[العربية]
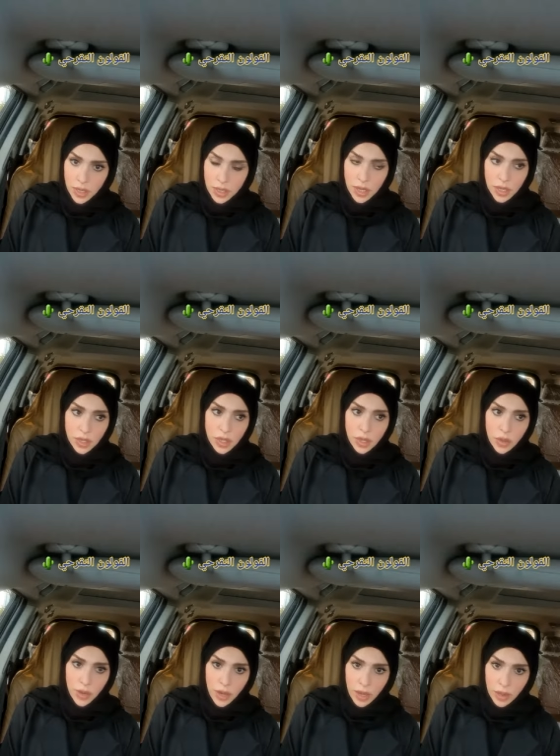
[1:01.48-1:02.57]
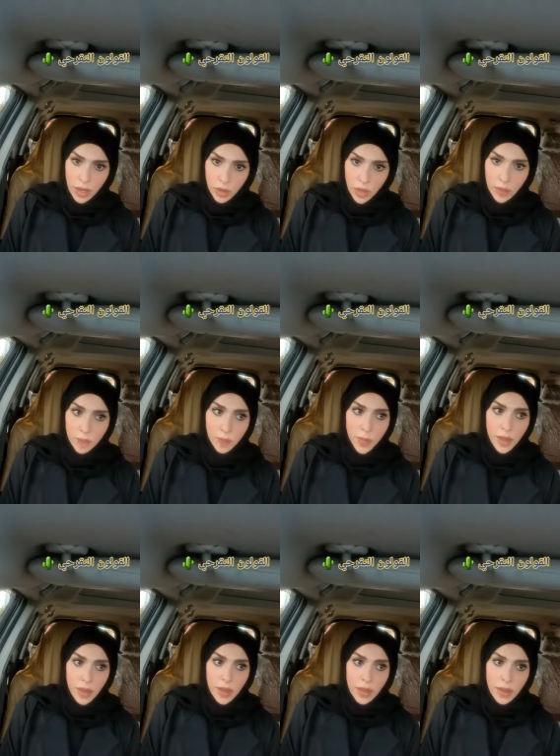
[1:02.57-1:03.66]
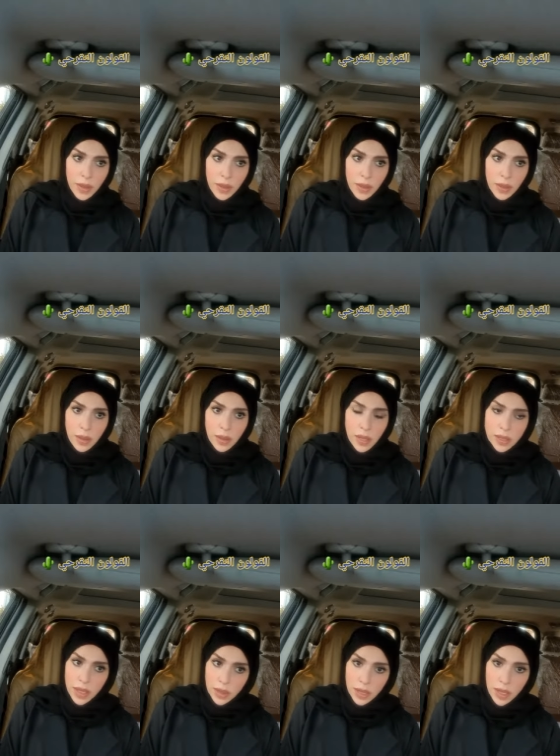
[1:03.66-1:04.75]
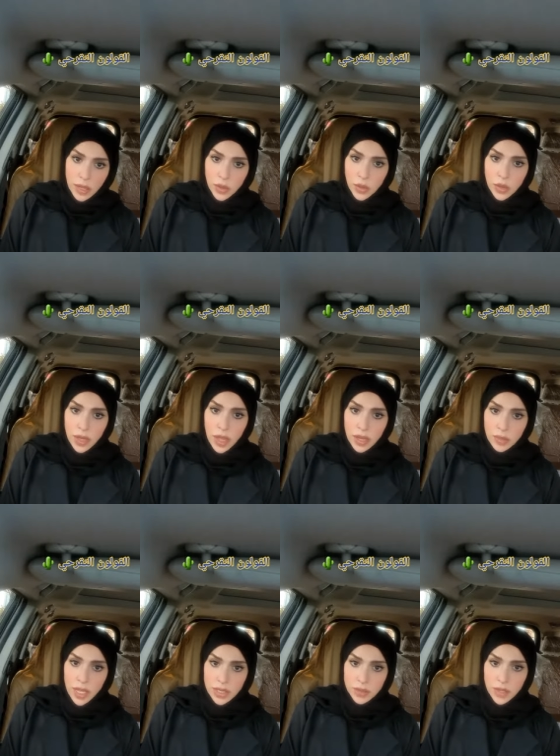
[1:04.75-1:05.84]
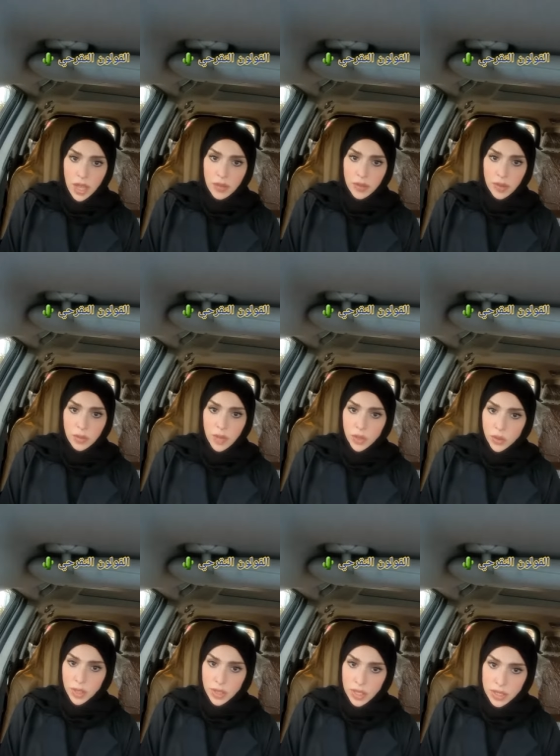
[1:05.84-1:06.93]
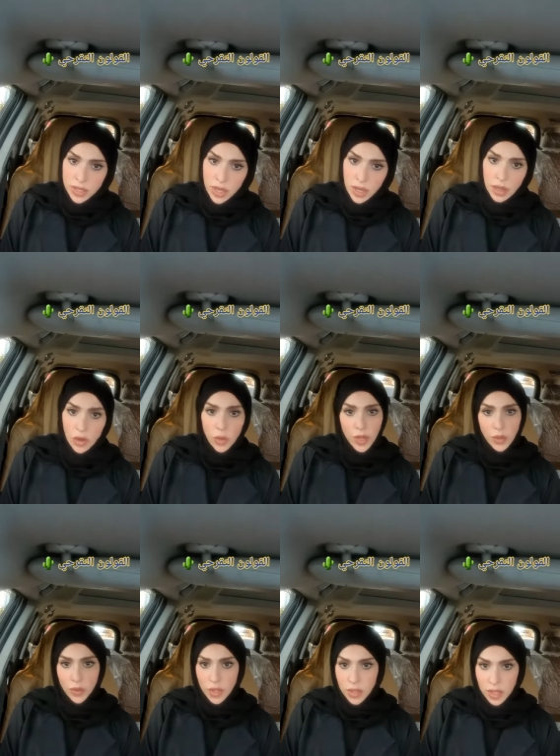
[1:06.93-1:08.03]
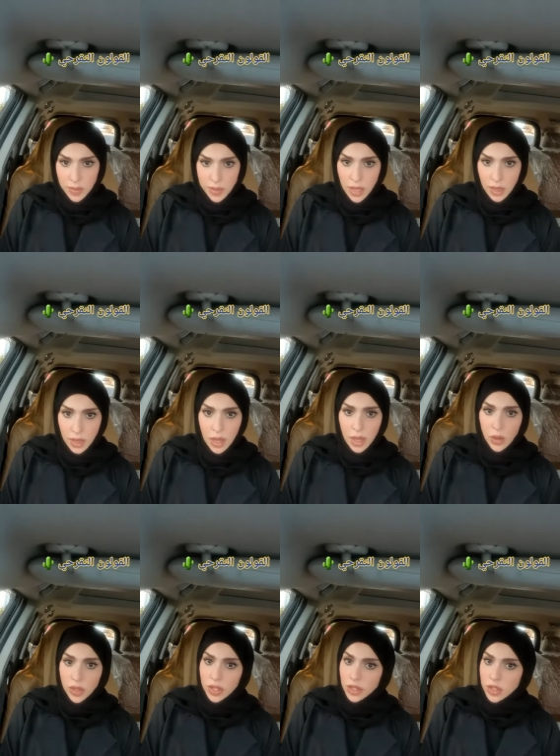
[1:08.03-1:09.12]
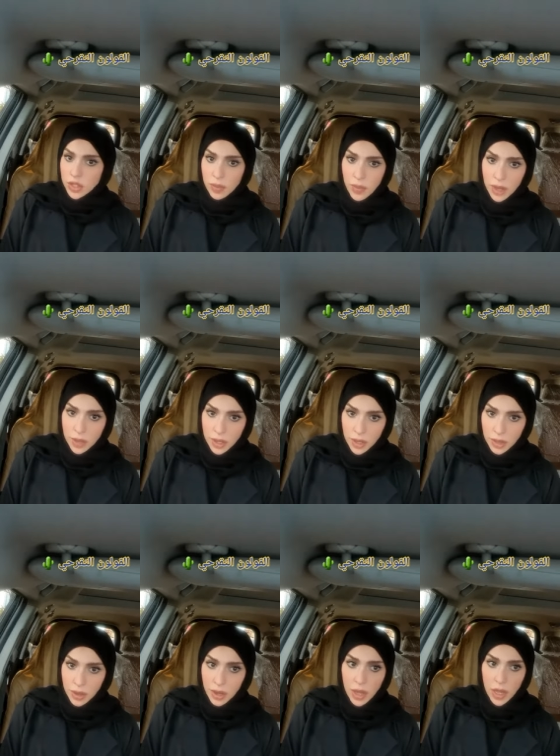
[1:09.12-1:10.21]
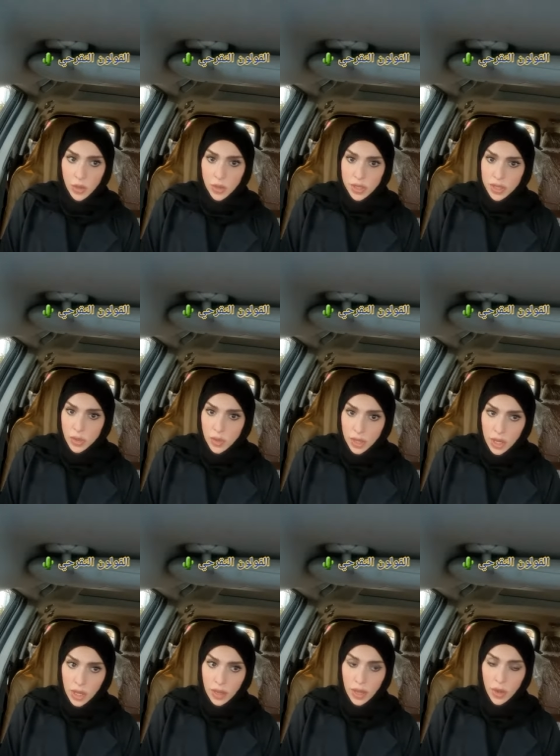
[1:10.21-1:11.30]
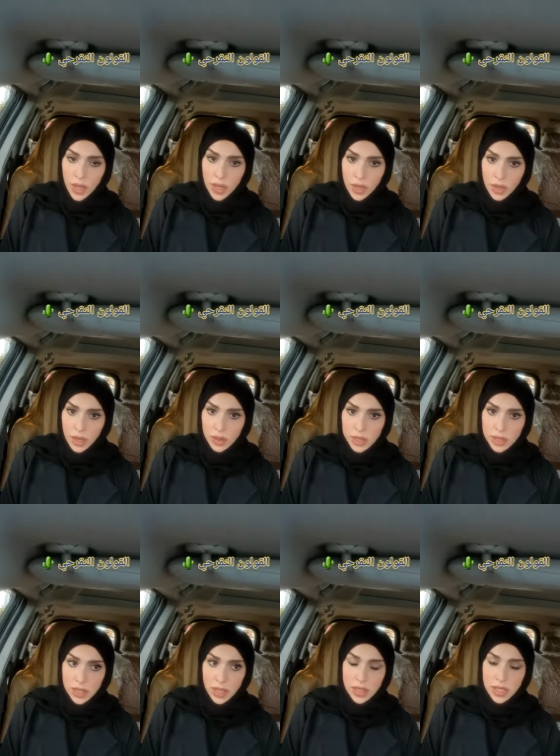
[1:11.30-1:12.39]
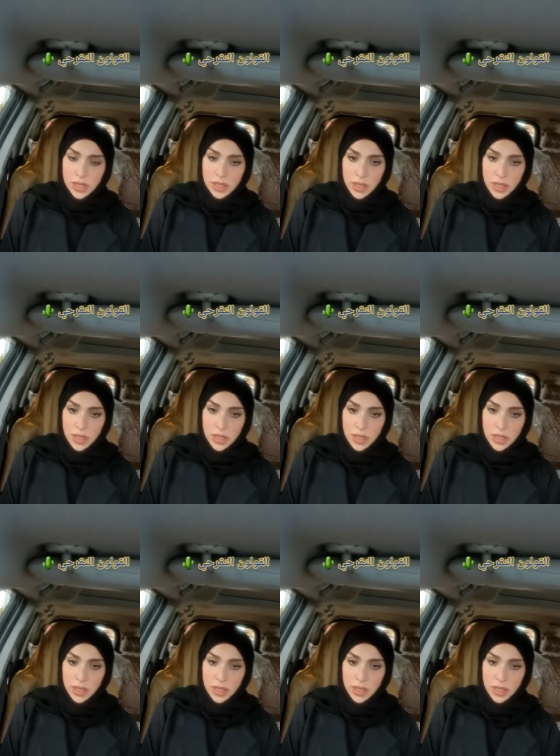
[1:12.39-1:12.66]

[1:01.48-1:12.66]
يقدر يعطيك الاوبر هذه او لا آه كتغذيه احنا نقول دايم لازم تحافظ ان ما يكون عندك اسهال وما يكون عندك امساك وانك تشرب ماي بكثره وتسوي رياضه او اي حركه بسيطه عشان